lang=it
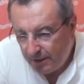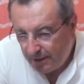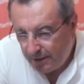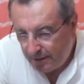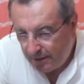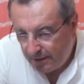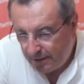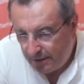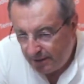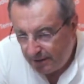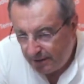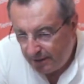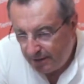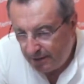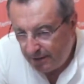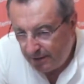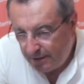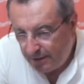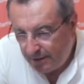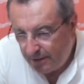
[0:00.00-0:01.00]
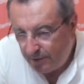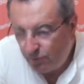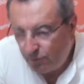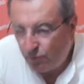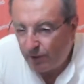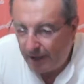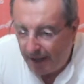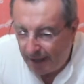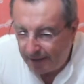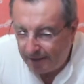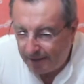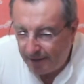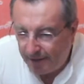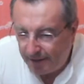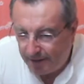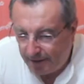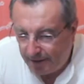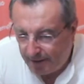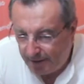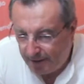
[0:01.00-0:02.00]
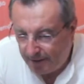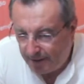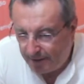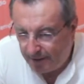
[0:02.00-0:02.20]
eh, educati, che,